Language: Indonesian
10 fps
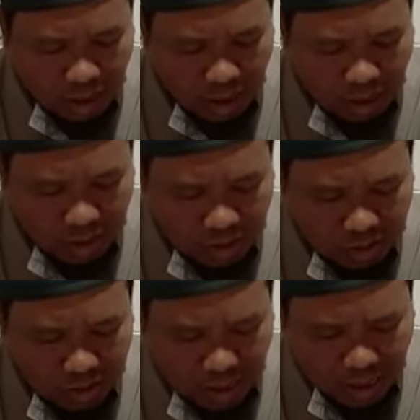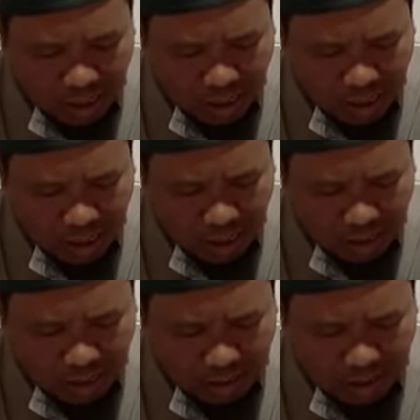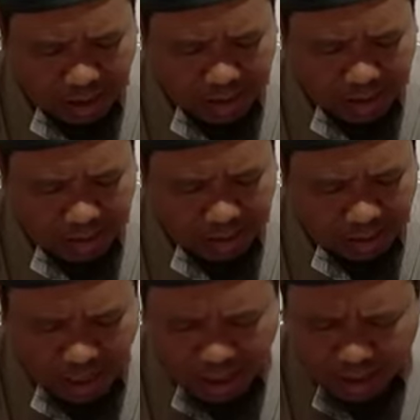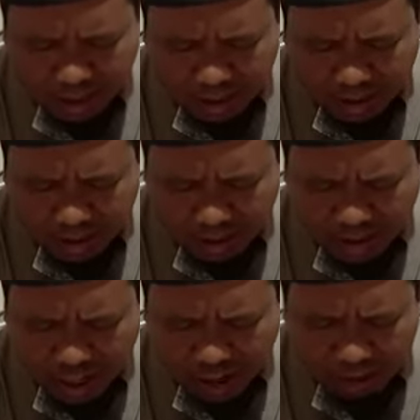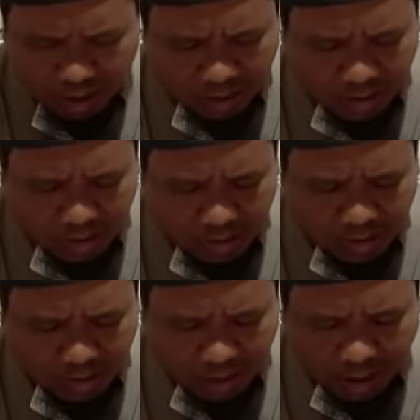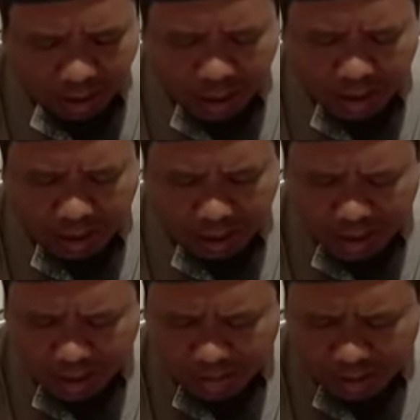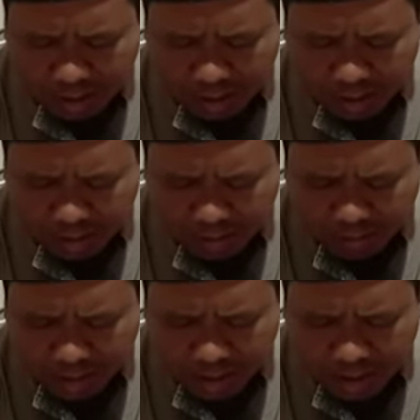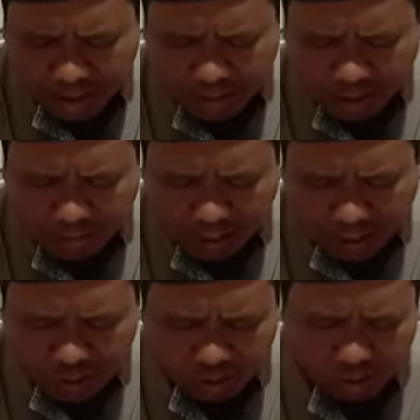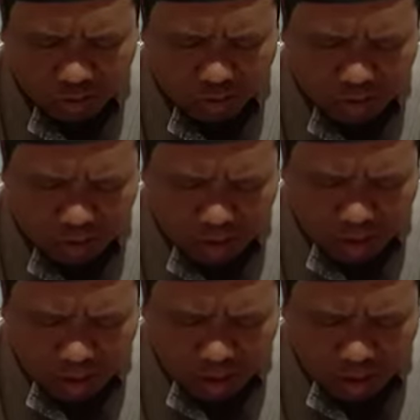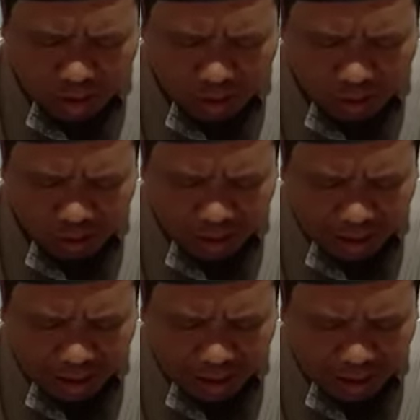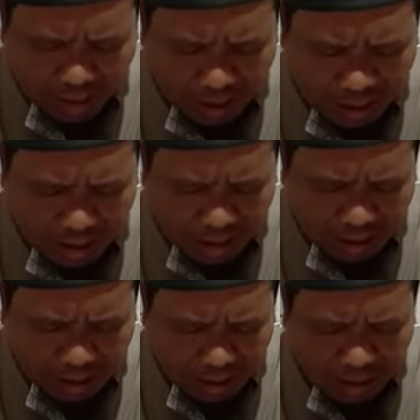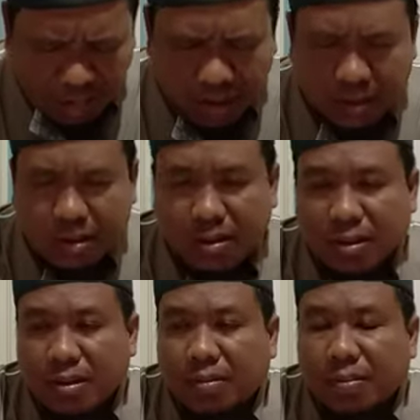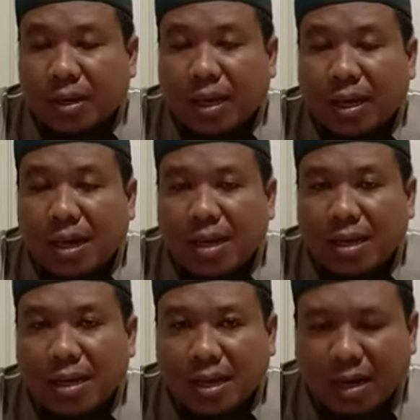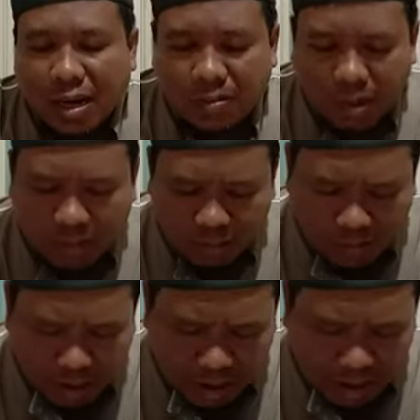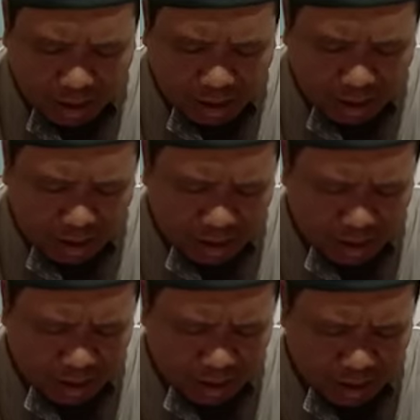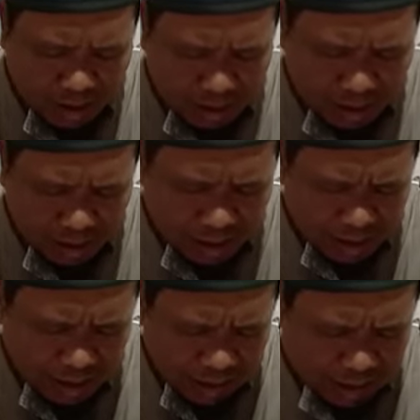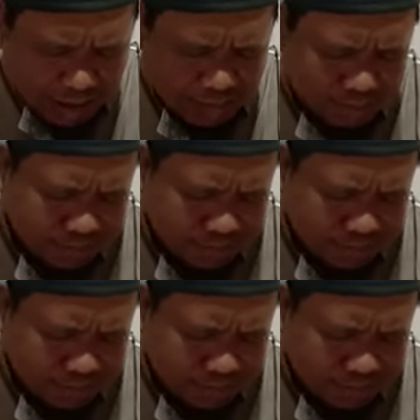au sahadata syahadati zauri mengingkari keharaman persaksian palsu au akli malil yatimi mengingkari keharaman makan anak harta anak yatim